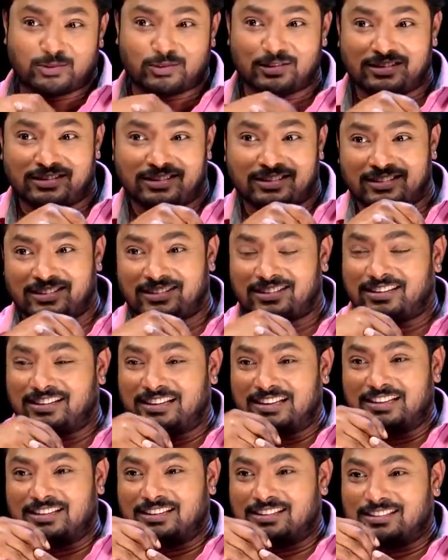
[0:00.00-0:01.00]
చూస్తుంటే
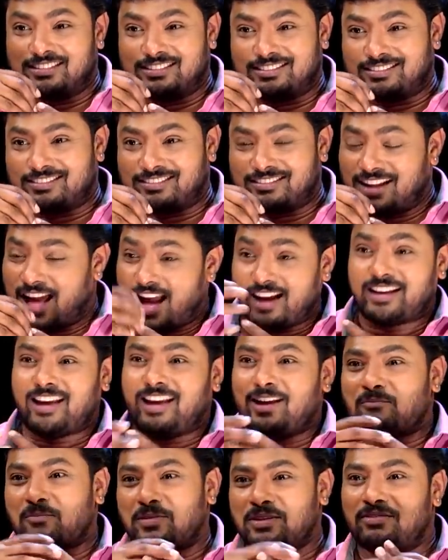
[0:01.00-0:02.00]
నాకే
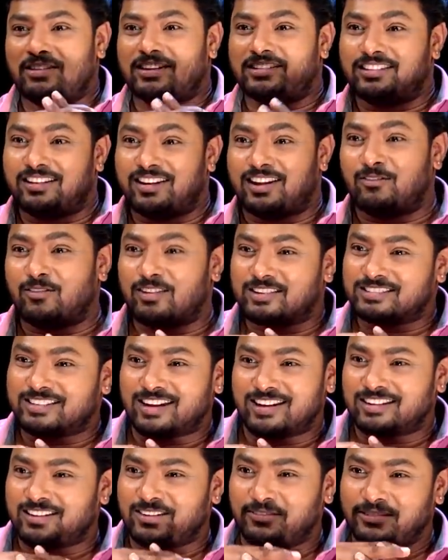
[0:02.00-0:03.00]
అమ్మాయి వీళ్ళిద్దరు
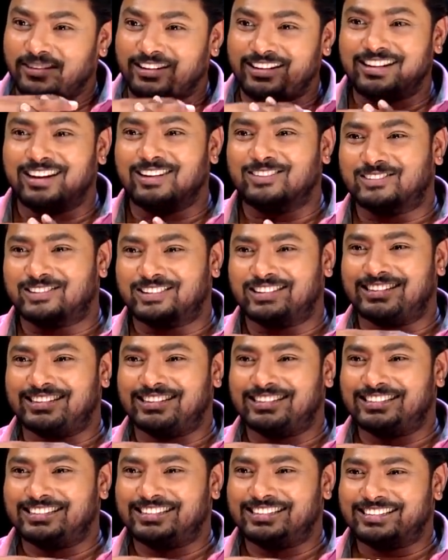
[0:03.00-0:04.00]
లవ్వర్సా అన్న ఫీలింగ్ కలుగుతుంది
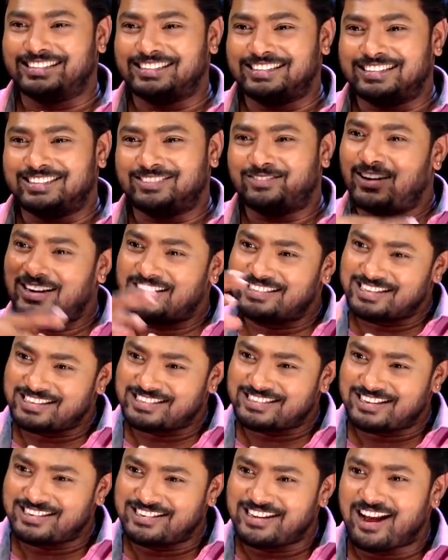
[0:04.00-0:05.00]
వాళ్ళు
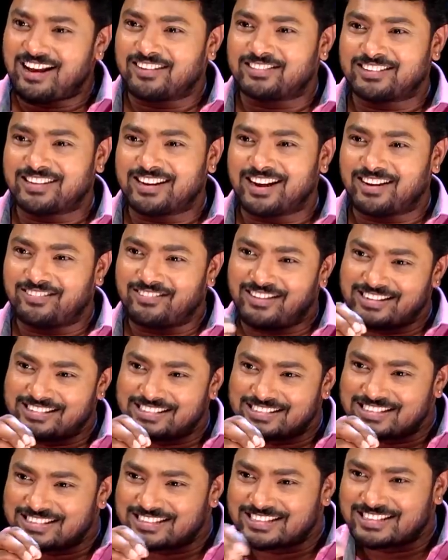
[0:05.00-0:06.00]
చేసిన డాన్సులు కానీ వాళ్ళు చేసిన